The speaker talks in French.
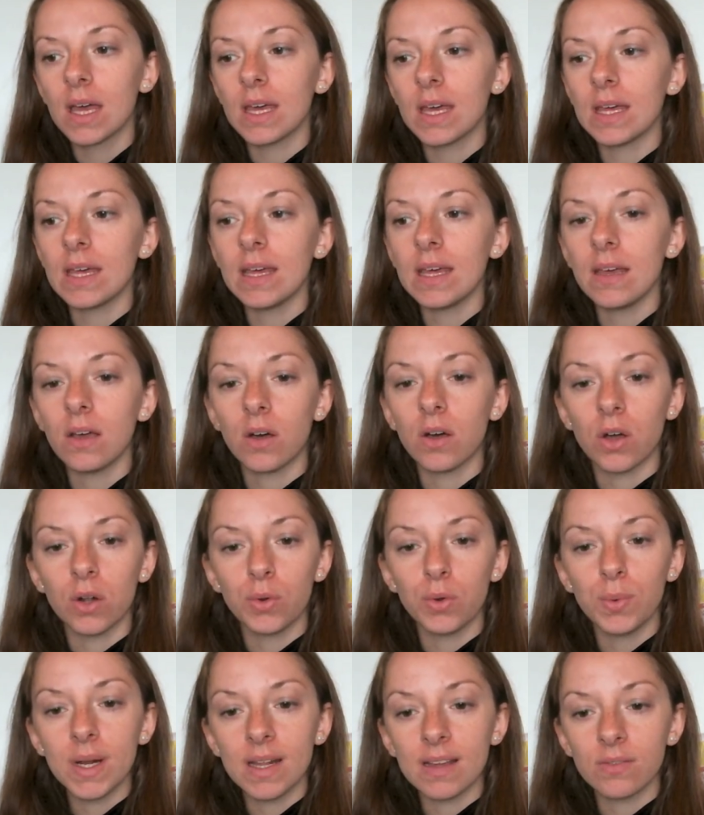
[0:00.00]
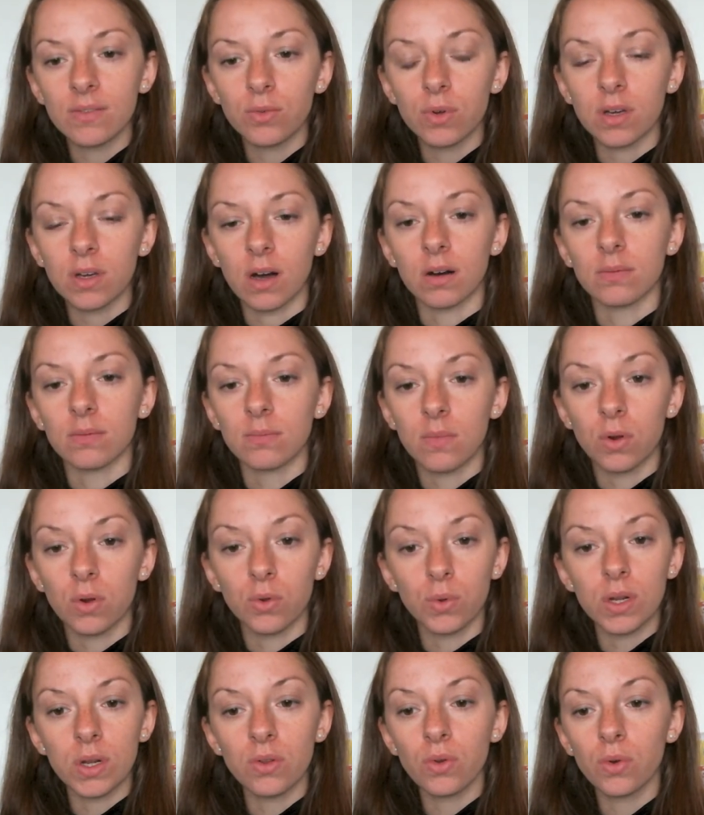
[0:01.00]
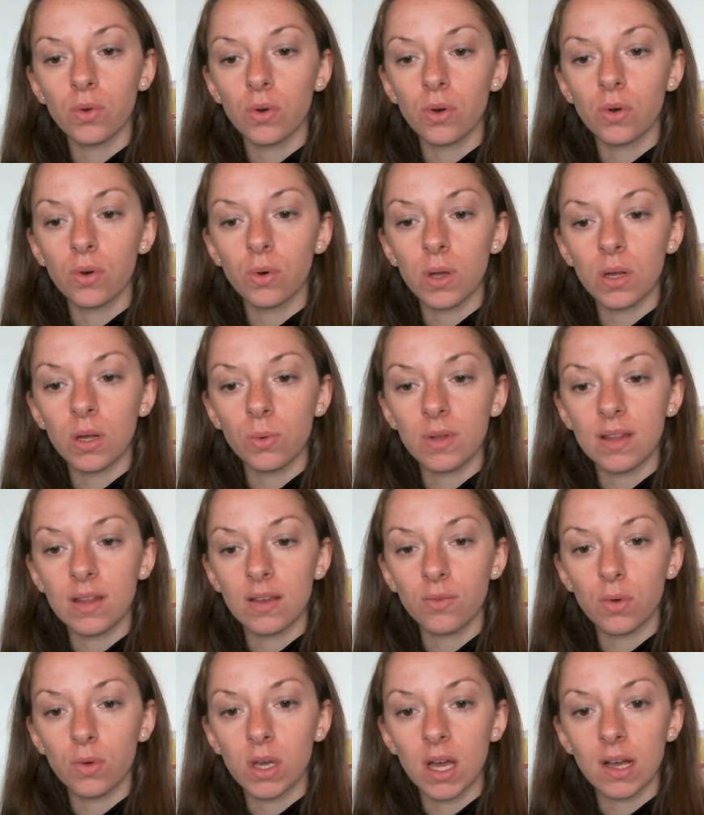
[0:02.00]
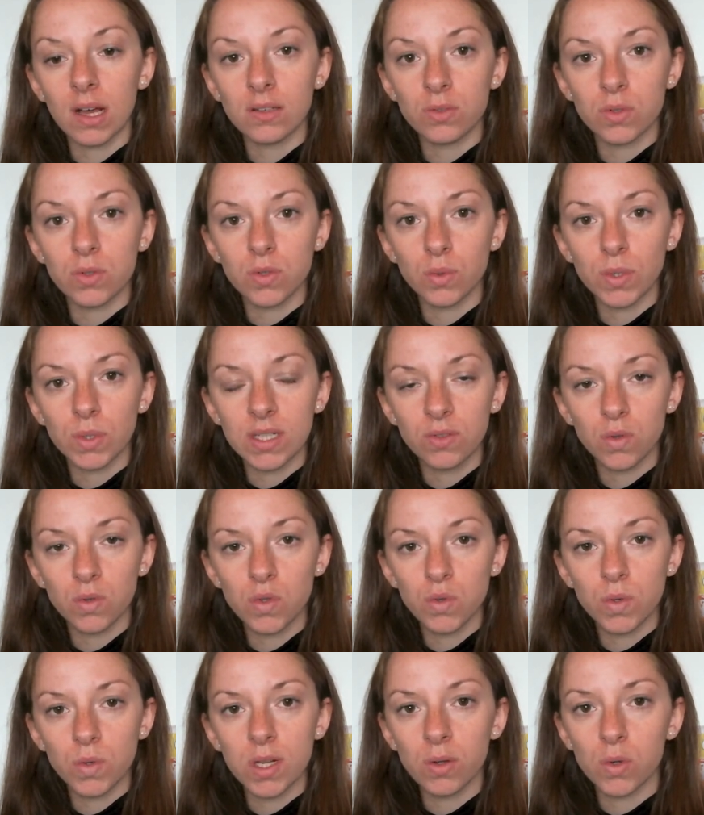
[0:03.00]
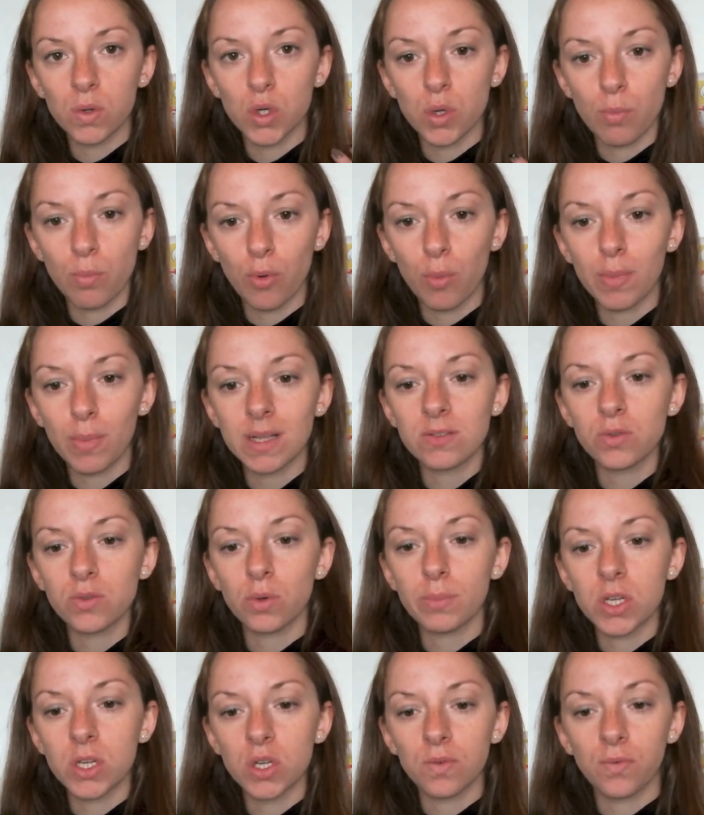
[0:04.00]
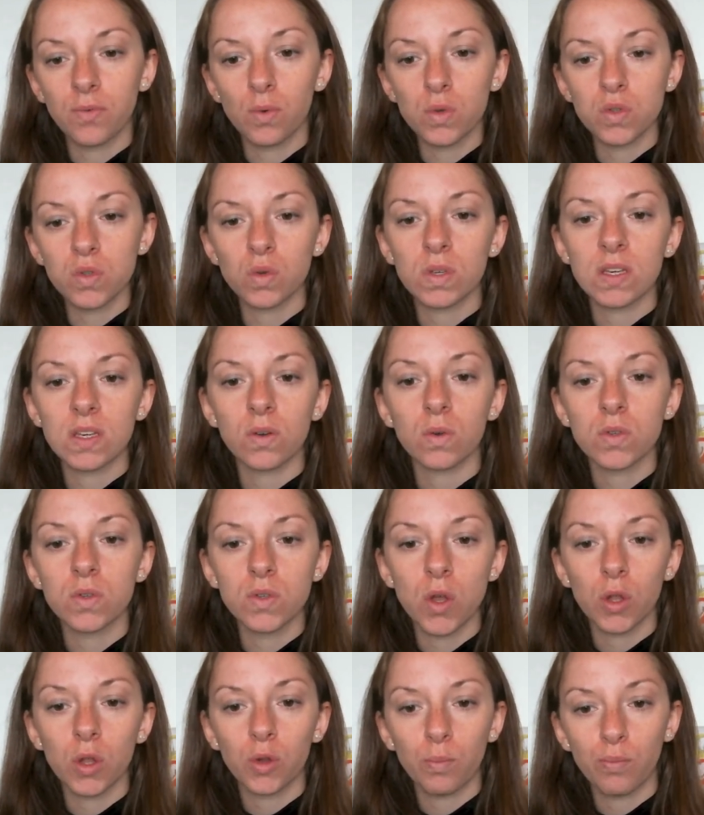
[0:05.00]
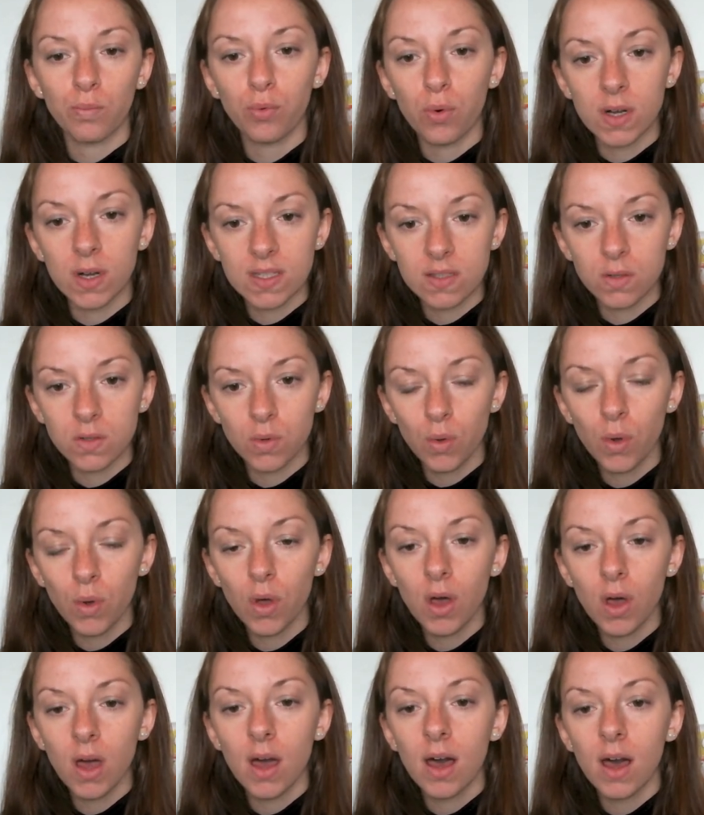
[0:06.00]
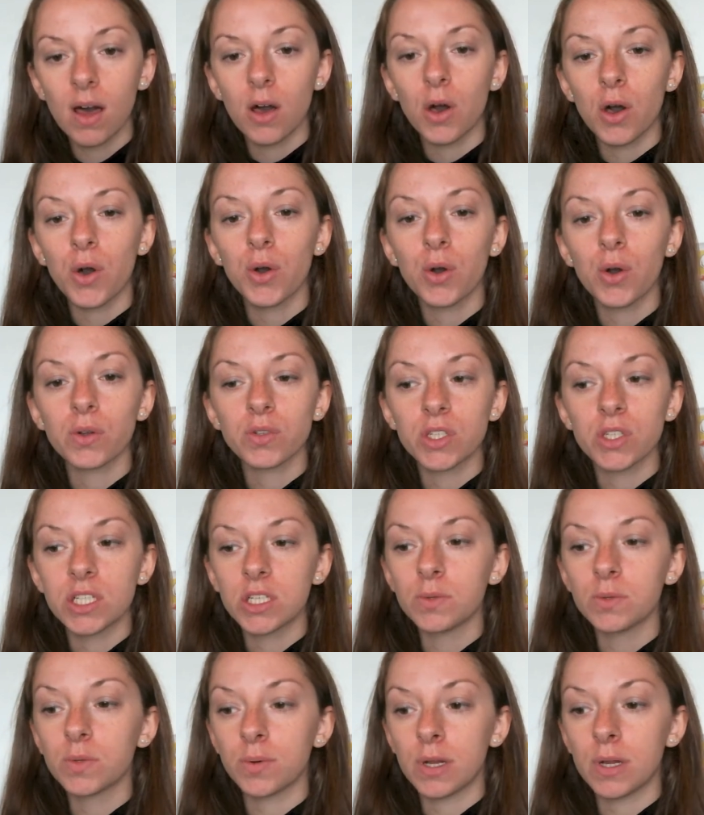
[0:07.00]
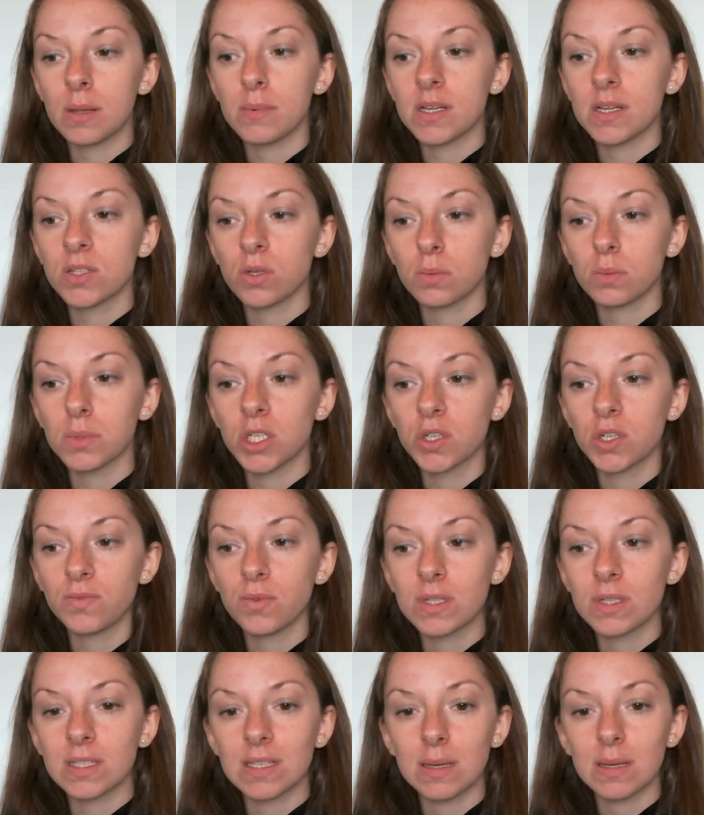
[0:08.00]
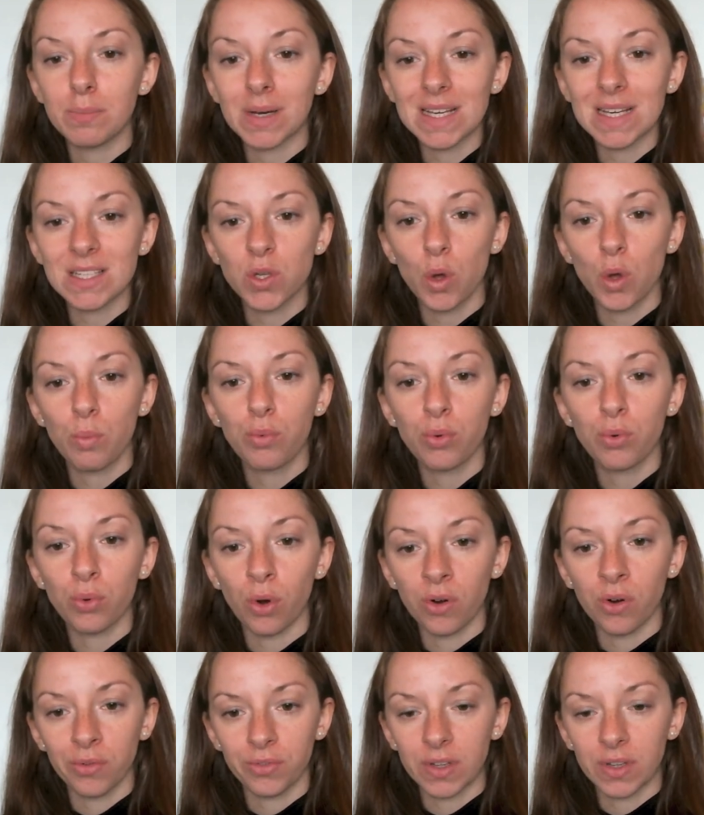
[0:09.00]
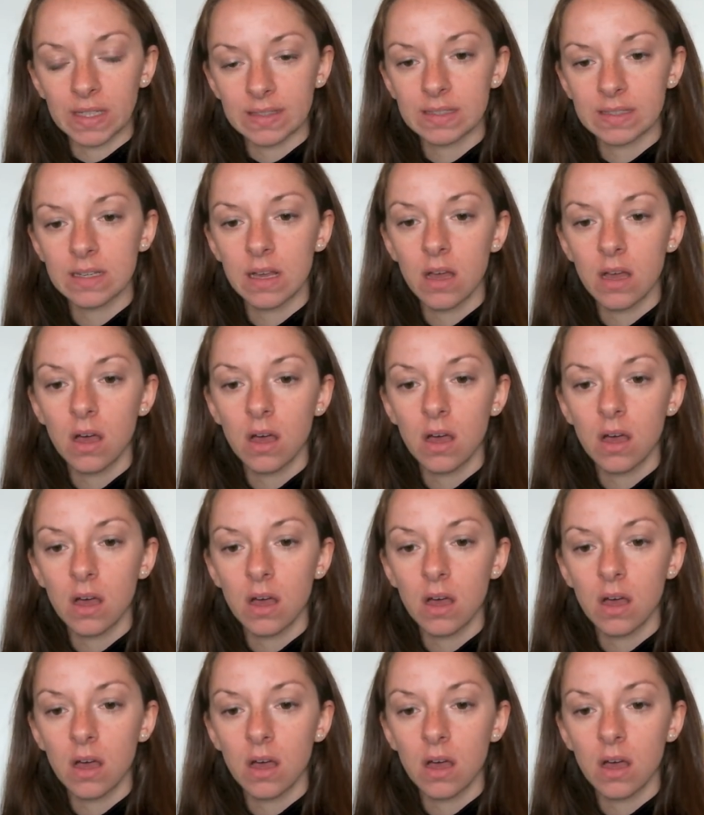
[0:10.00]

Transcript: Et l'huile d'avocat. L'huile de coco et l'huile d'avocat, ce sont les deux huiles que je peux mettre sur mes cheveux sans qu'ils ressortent poisseux. quand je dis que je peux les mettre sur mes cheveux, c'est presque pur en fait.